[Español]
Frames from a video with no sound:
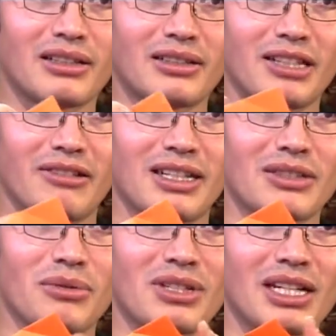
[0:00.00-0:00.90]
llevar
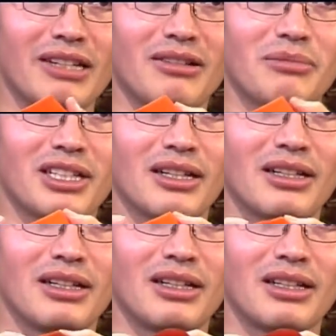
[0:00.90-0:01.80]
esto hacia arriba, mira,
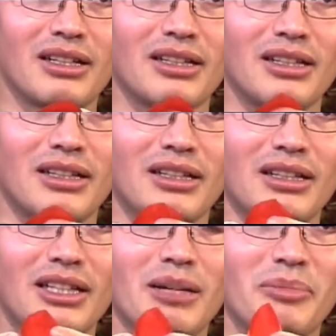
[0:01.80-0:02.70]

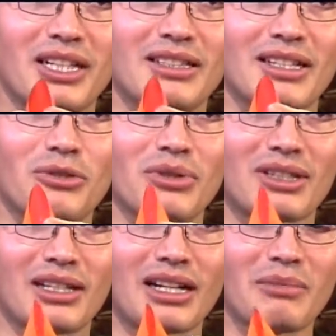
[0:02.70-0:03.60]
y al parecer
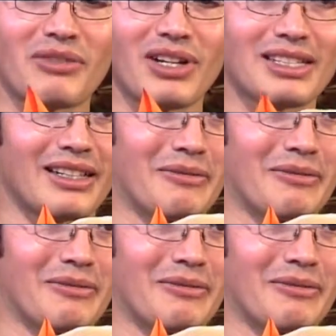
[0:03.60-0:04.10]
cierra más fácil.